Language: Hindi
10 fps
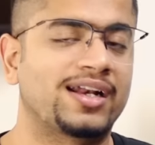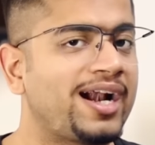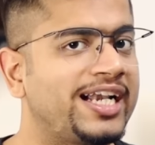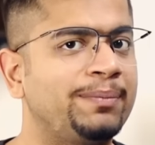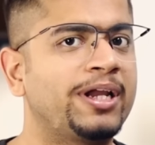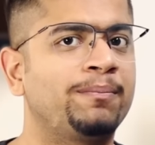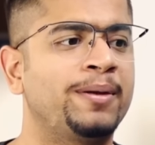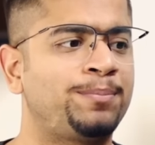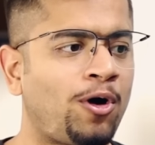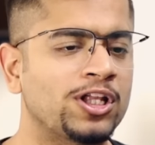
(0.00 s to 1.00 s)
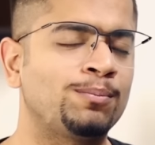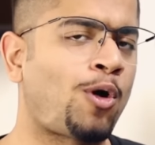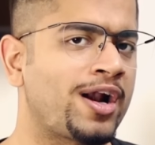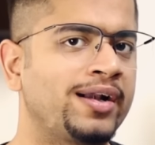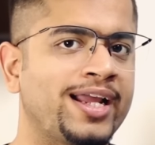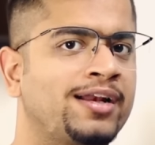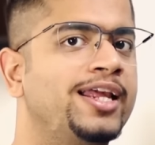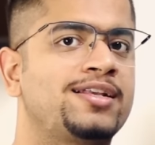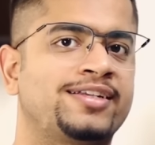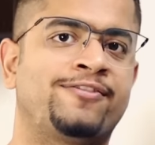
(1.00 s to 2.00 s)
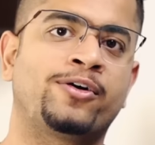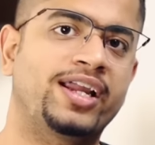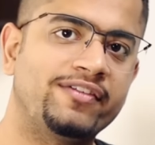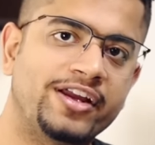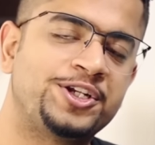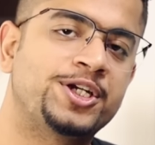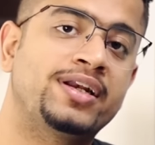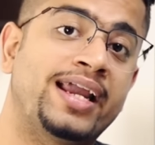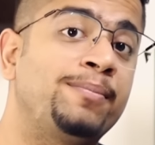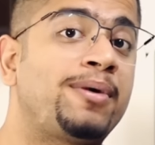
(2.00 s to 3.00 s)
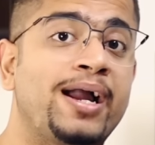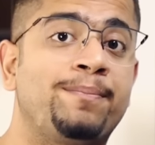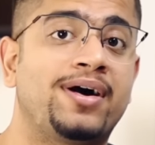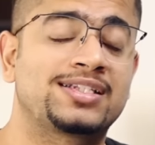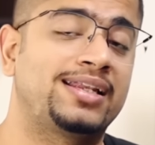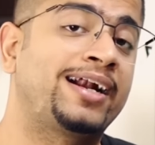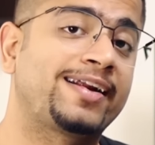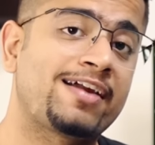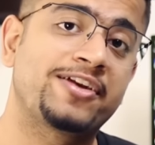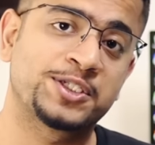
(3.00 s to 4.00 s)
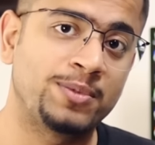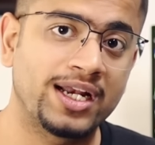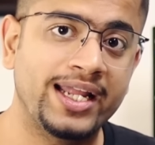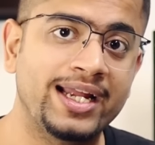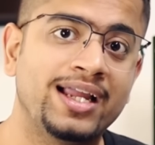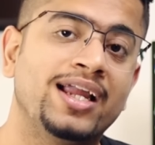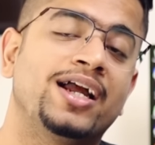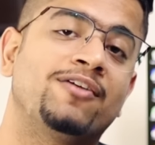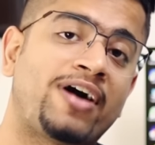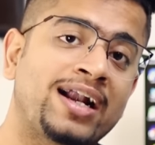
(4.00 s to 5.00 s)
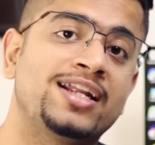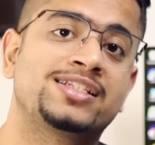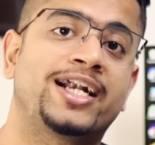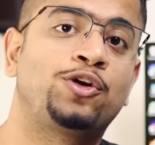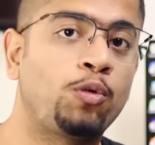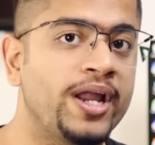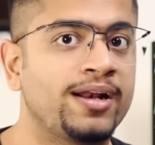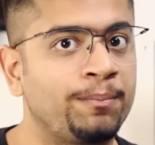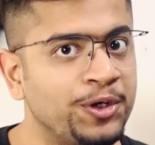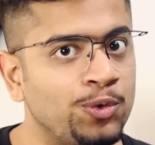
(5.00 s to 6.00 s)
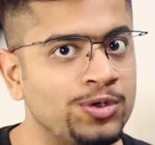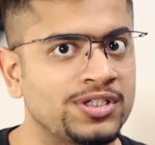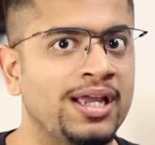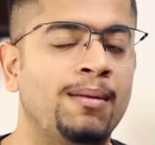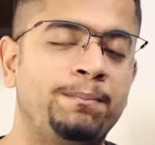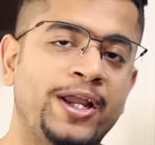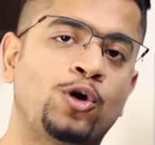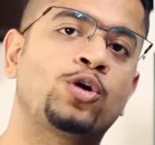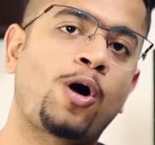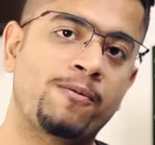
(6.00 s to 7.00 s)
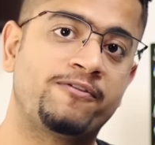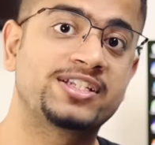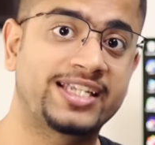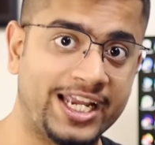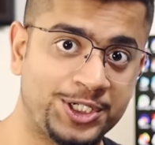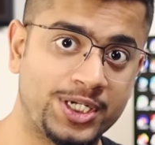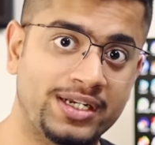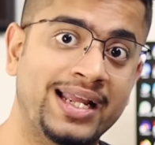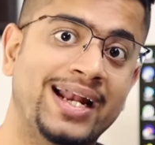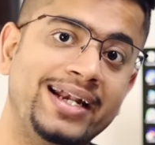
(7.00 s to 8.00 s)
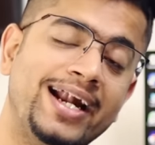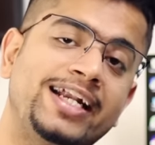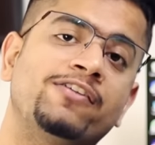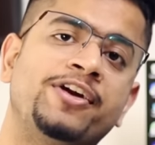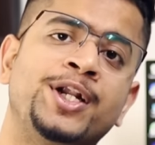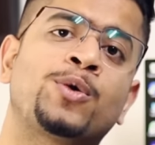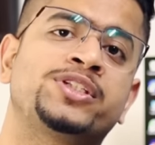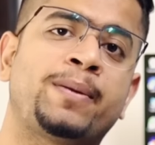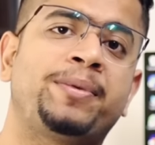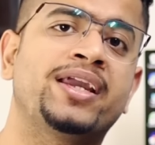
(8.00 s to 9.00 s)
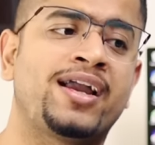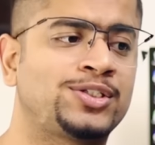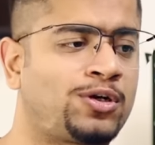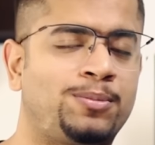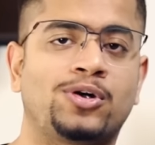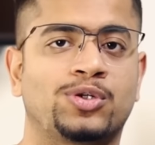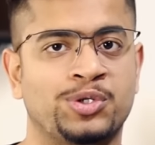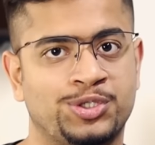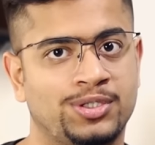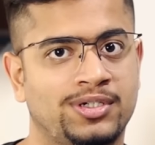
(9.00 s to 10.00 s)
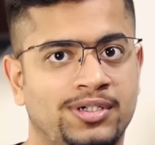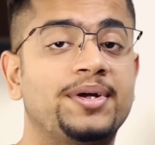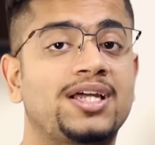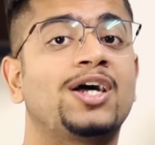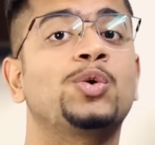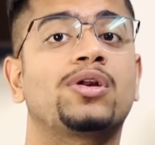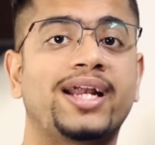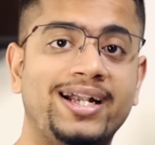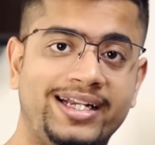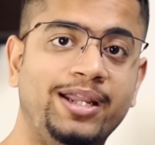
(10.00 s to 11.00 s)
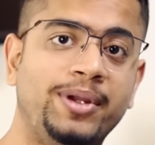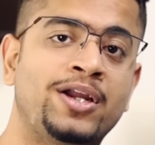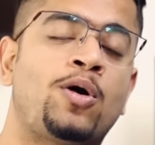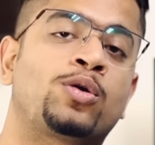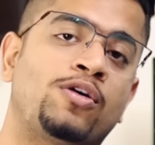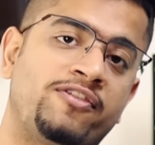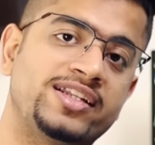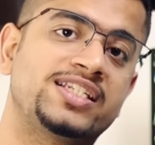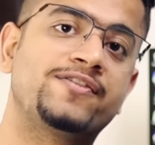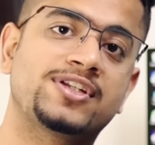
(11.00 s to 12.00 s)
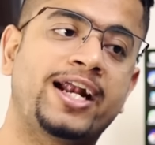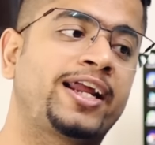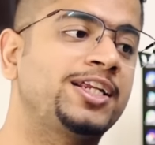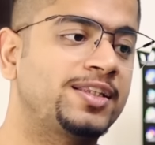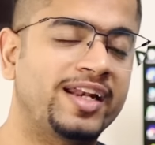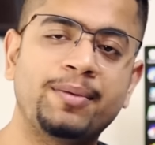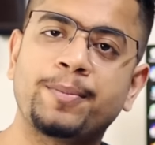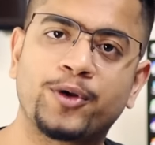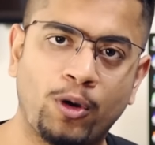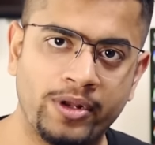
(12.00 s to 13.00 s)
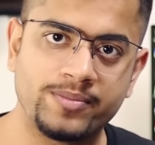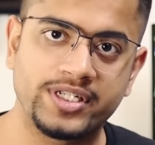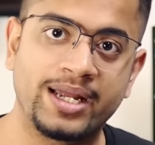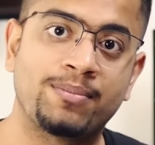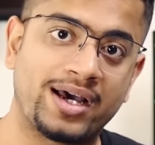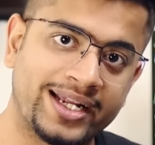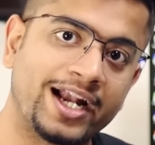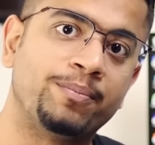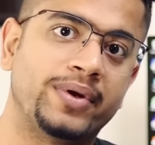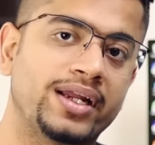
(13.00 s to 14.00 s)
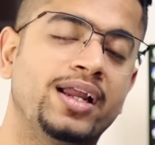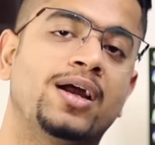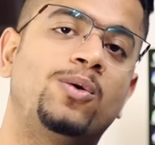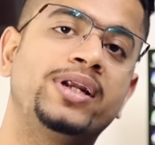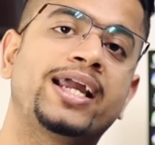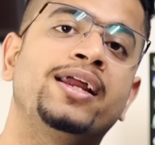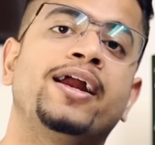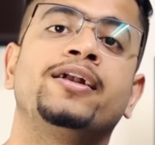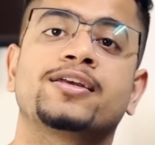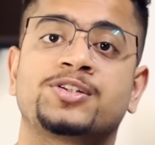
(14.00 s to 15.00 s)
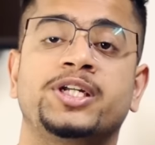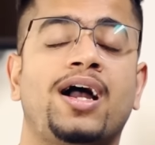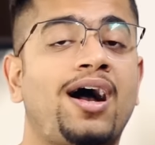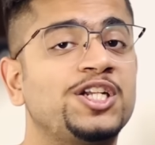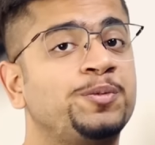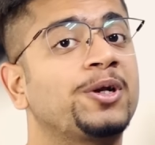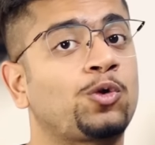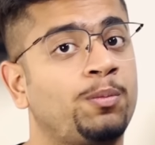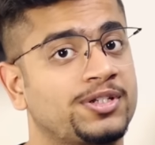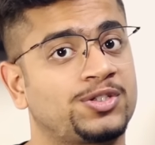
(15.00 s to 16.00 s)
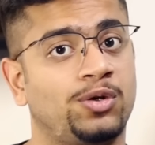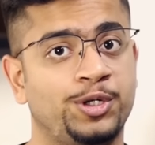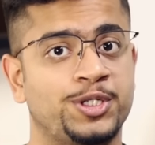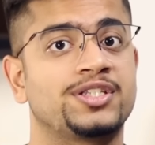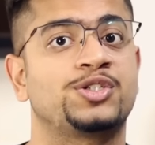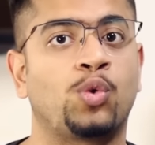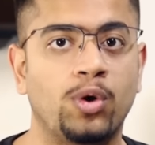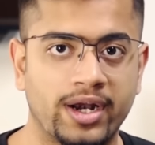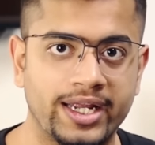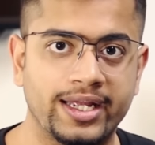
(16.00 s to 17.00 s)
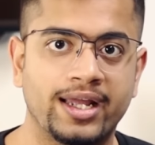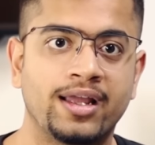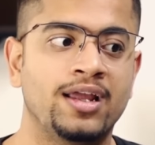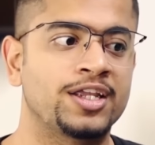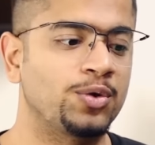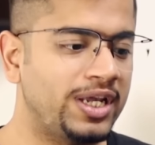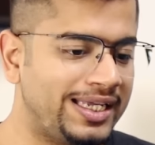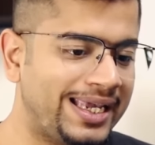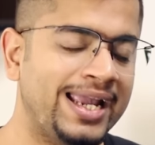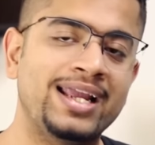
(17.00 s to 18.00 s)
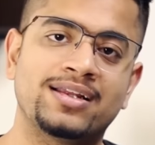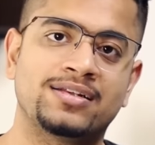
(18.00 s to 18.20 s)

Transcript: रेड टीमिंग में बहुत मॉडर्न टेक्निक्स है फॉर एवेशन एंड बायपास लाइक ट्रैफिक स्मगलिंग वाइट लिस्टेड डोमेन अब्यूज पेलोड ऑफिसकेशन नेटिव विंडोज एपीआई और बहुत कुछ मैं बता दू रेड टीमिंग और ऑफेंसिव साइट के जितने भी प्रॉब्लम्स हैं मार्केट में उनके लिए इंडस्ट्री आज भी रोबस्ट सोल्यूशन ढूंढ रही है क्योंकि ये